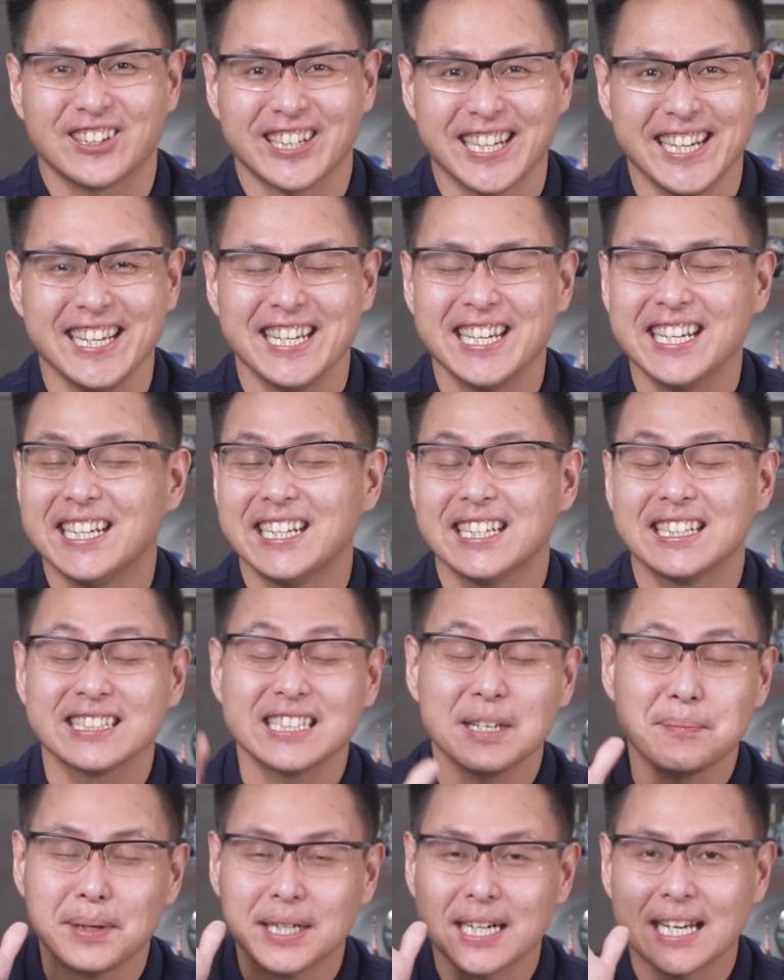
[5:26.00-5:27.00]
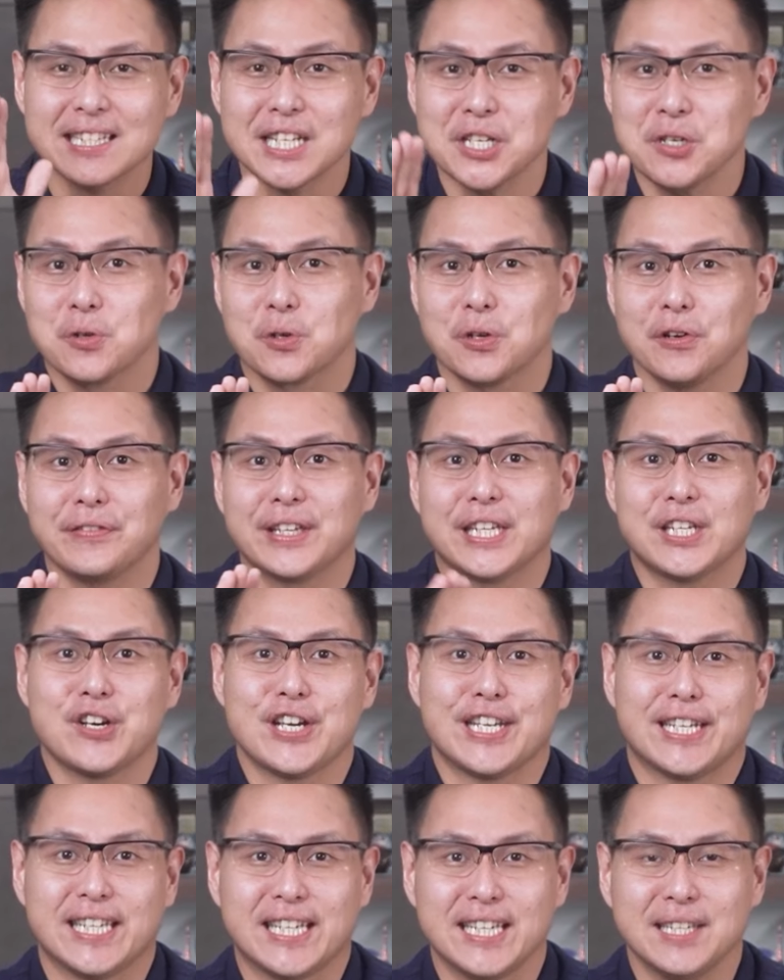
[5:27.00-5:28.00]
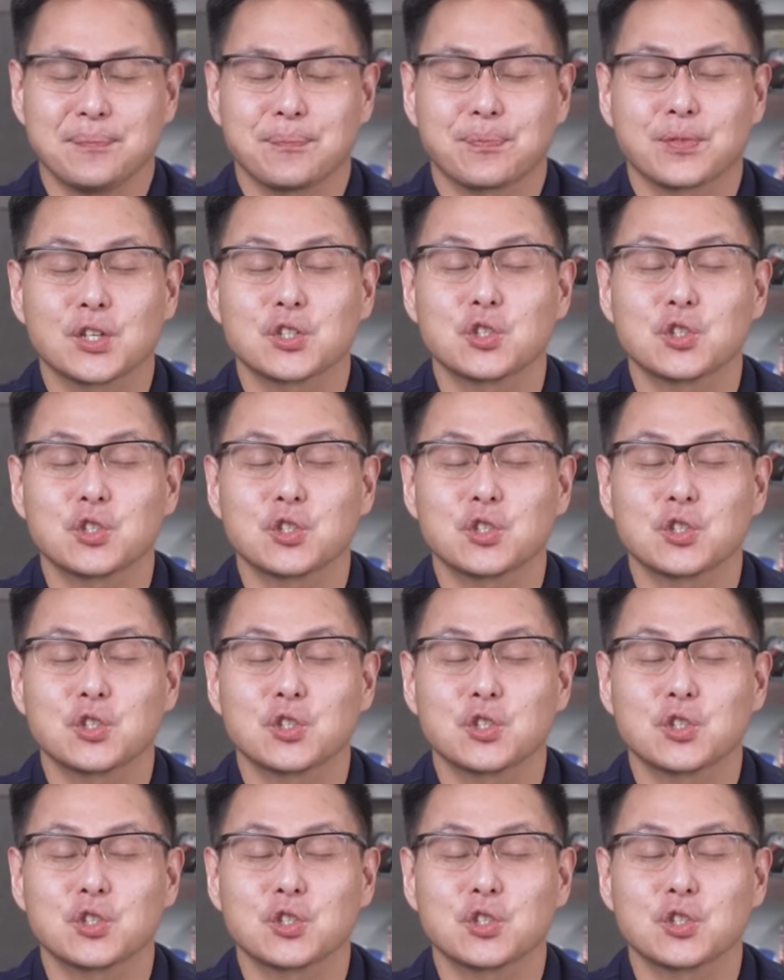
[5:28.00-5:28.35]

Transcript: Oke, simpan aja dulu video ini